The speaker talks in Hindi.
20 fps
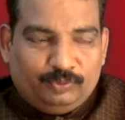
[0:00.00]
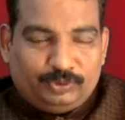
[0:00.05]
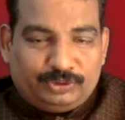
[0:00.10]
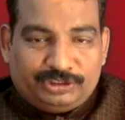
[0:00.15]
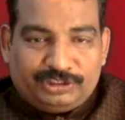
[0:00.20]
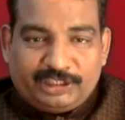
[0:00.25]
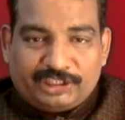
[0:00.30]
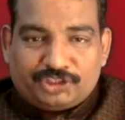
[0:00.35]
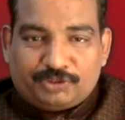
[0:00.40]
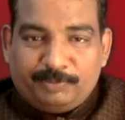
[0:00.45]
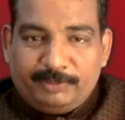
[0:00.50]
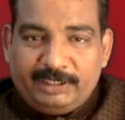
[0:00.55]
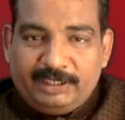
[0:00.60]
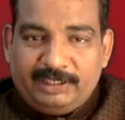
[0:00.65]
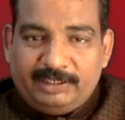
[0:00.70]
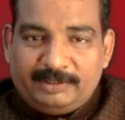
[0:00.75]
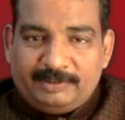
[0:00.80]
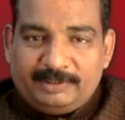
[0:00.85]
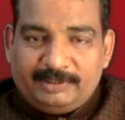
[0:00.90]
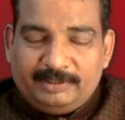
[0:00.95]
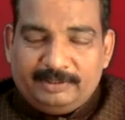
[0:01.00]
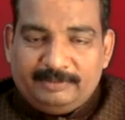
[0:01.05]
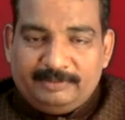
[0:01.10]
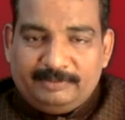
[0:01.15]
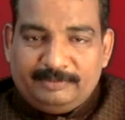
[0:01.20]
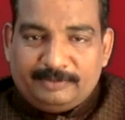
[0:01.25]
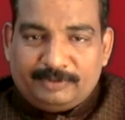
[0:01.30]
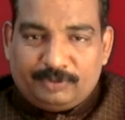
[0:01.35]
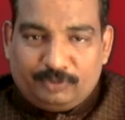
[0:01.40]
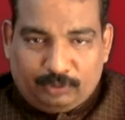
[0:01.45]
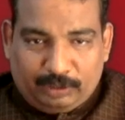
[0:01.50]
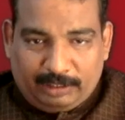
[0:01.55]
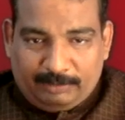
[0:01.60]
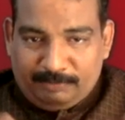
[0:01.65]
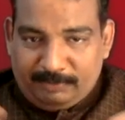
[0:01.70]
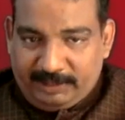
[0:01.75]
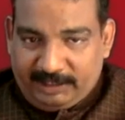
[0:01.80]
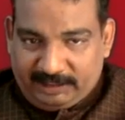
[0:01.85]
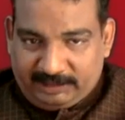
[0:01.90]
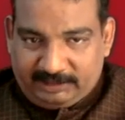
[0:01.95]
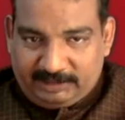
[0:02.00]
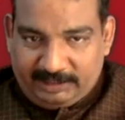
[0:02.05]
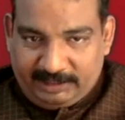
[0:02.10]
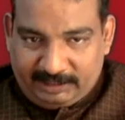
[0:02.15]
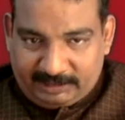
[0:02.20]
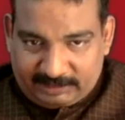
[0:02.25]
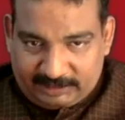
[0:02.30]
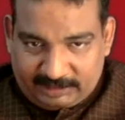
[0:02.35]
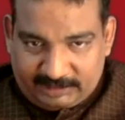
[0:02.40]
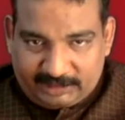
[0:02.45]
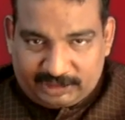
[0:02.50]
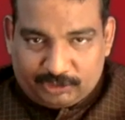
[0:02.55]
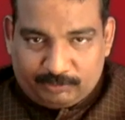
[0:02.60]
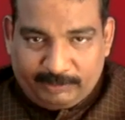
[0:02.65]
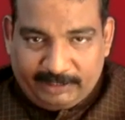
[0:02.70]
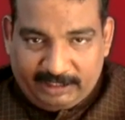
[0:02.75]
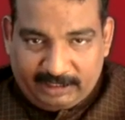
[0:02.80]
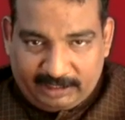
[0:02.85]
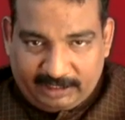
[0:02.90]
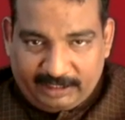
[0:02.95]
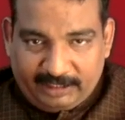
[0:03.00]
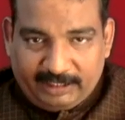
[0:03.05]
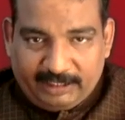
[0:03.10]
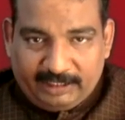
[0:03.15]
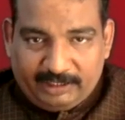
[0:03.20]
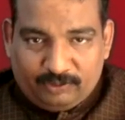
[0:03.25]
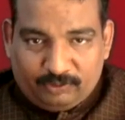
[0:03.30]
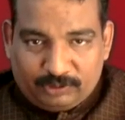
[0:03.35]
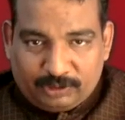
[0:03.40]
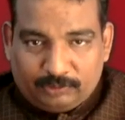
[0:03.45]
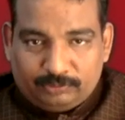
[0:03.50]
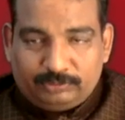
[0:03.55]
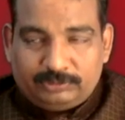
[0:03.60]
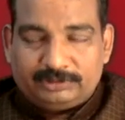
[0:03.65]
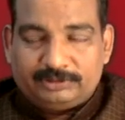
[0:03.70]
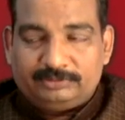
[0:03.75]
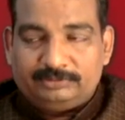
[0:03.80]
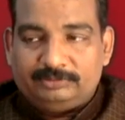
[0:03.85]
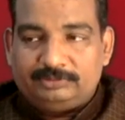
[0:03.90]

उस जजमेंट को हम एक एक साथ एक्सप्लेन करेंगे नो डाउट